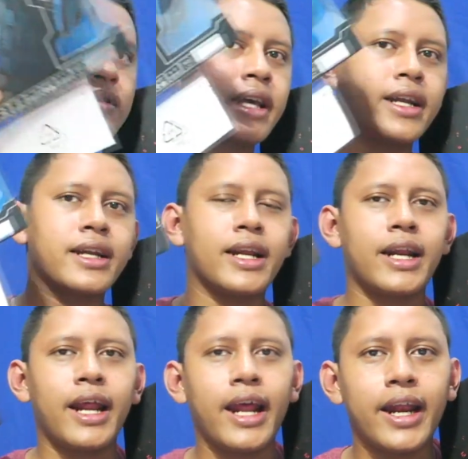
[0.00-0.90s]
tenten
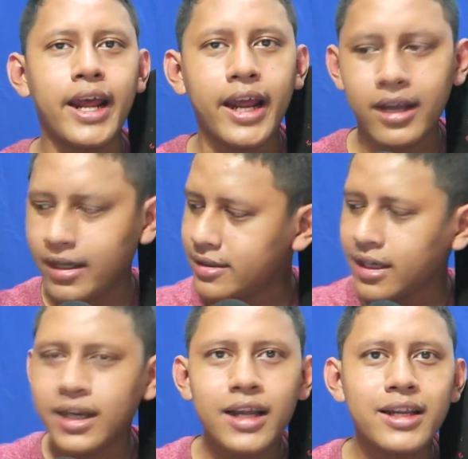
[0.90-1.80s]
ada neng eh
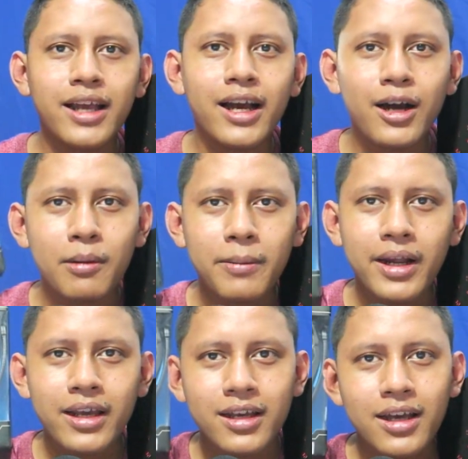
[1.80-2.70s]
ada ini ya nggak apa apa
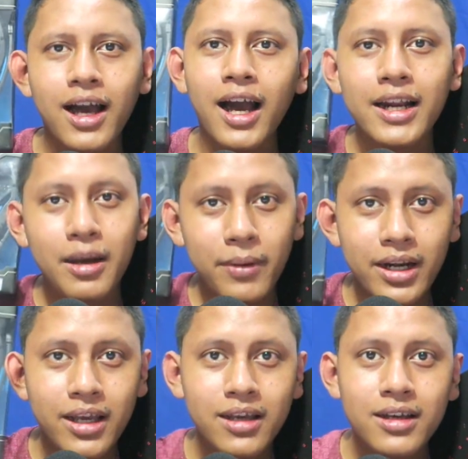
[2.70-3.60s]
deh. Ada apa
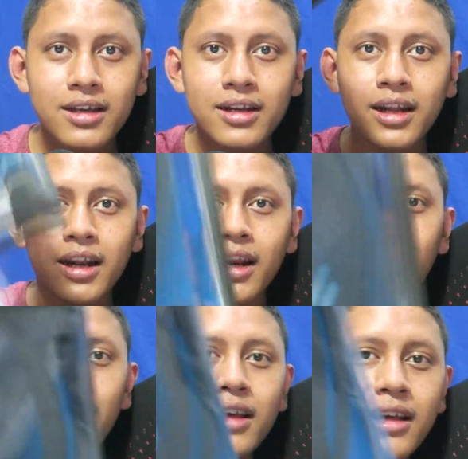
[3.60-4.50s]
nih? nenek
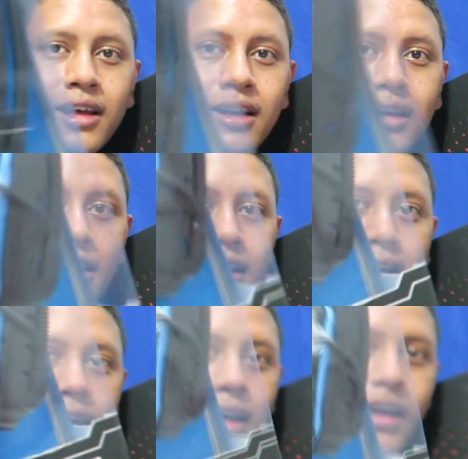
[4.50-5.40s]
nih
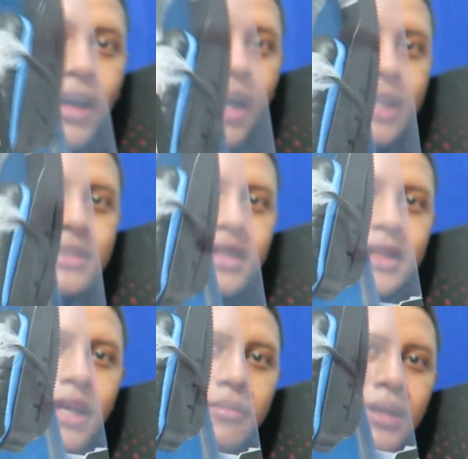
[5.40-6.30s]

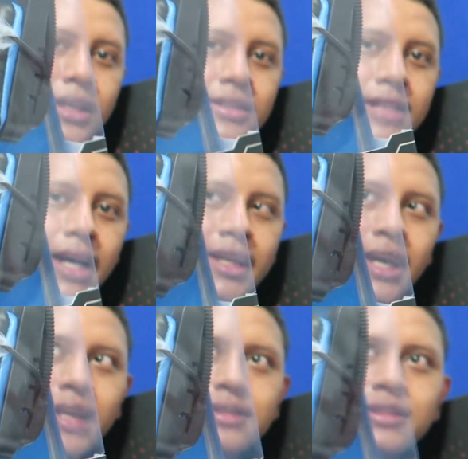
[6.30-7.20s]
Headset gaming
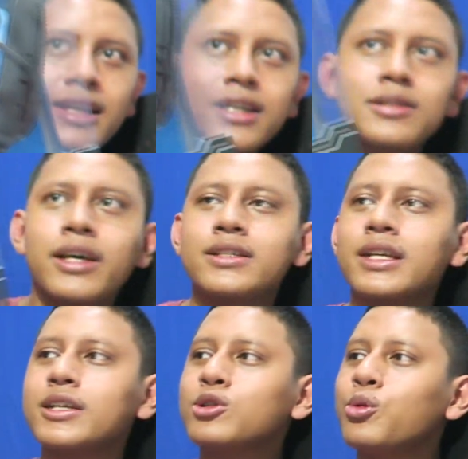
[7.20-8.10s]
Sades, Sades
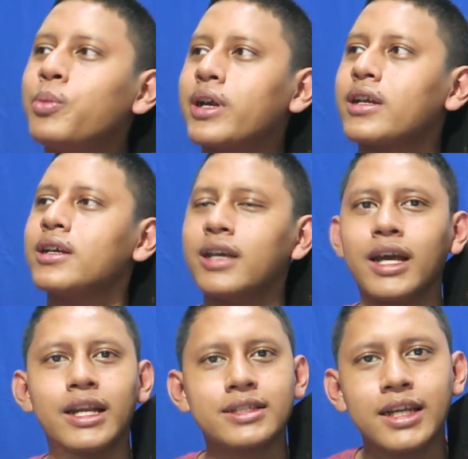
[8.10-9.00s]
Sades Cooper.
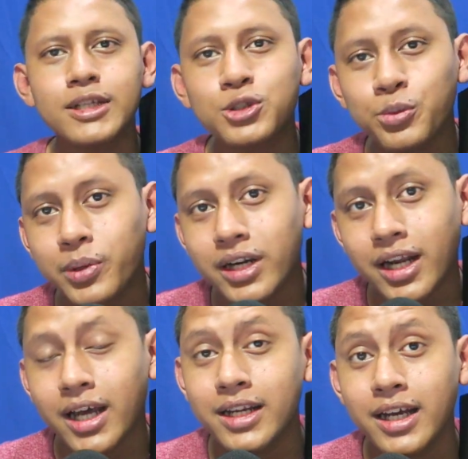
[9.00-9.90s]
Ya ada Sades Cooper
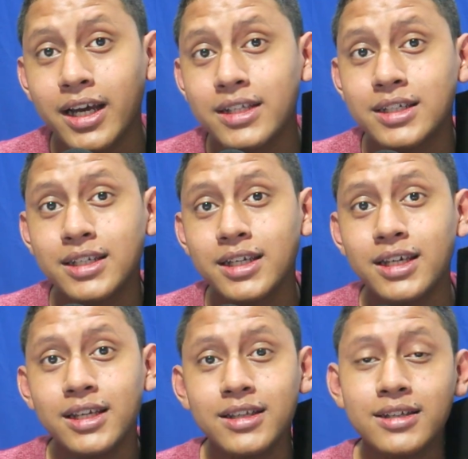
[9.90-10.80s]
ada.
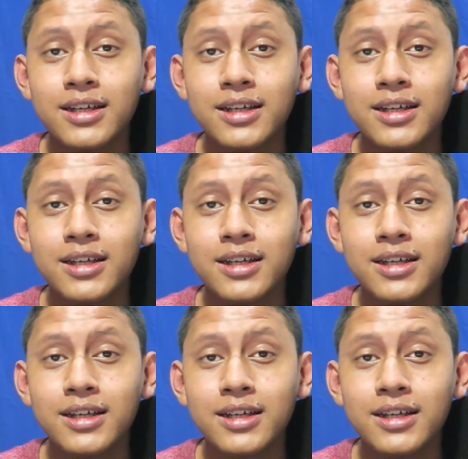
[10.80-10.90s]
Jadi